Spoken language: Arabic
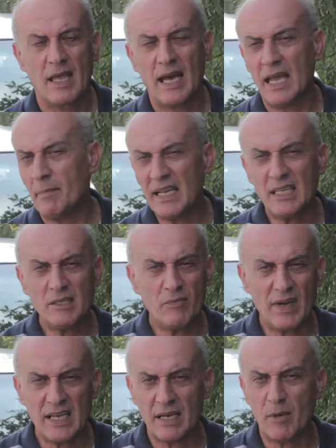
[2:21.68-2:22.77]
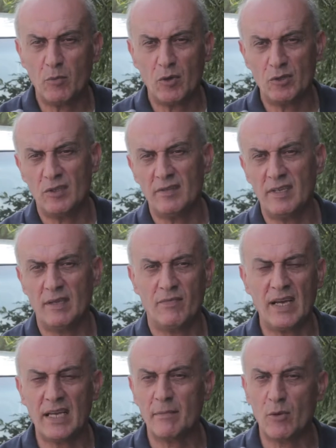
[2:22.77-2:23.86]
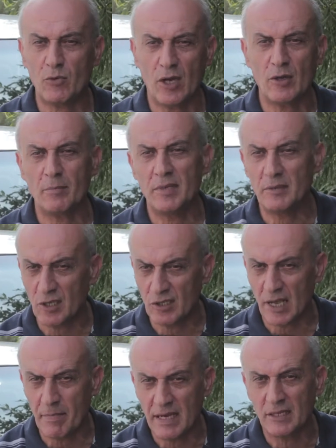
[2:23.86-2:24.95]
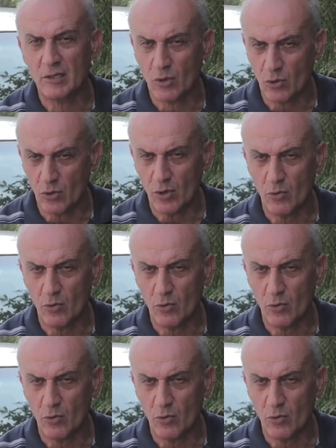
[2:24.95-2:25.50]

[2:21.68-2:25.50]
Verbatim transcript: انا ما كنت مفكر بموضوع الجنسيه مفكر موضوع انه متين ترجع بلدي تروق